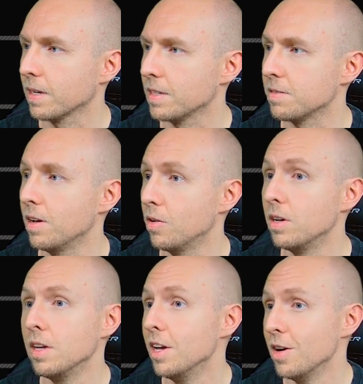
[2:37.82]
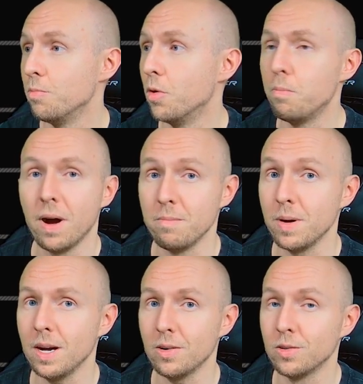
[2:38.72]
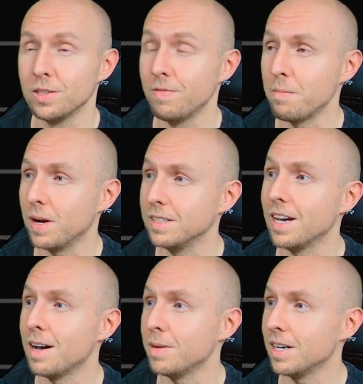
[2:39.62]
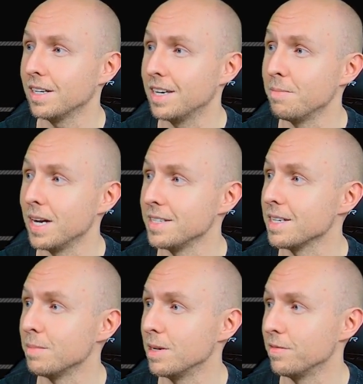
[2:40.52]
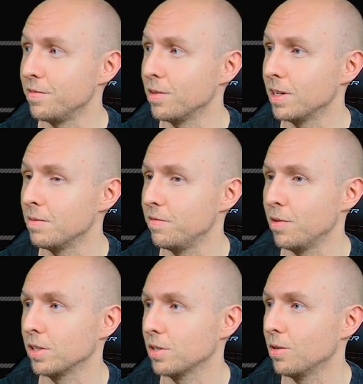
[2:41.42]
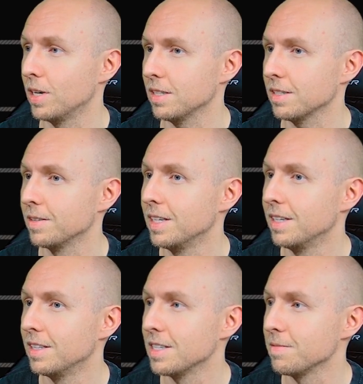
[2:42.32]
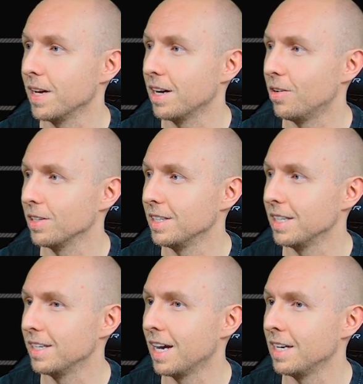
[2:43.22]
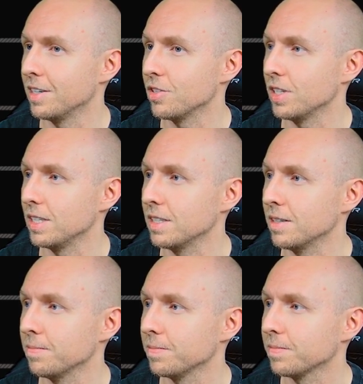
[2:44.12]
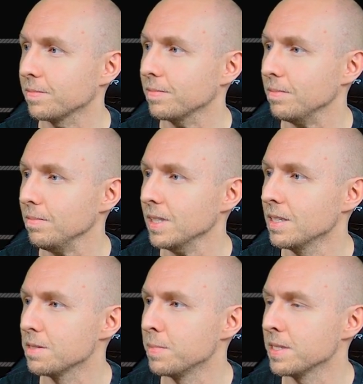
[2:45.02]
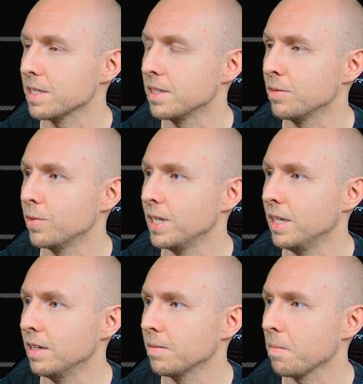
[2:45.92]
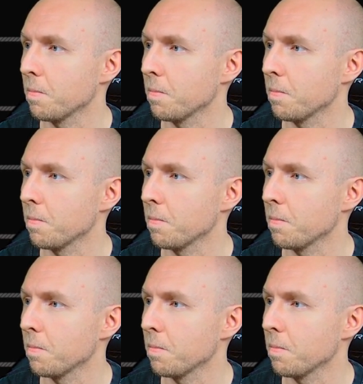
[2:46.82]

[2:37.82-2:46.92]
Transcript: So, Mobamba und Bembanyama gemeinsam in, im Frontcourt. Das wäre auch eine geile Geschichte. Spencer Dinwiddie.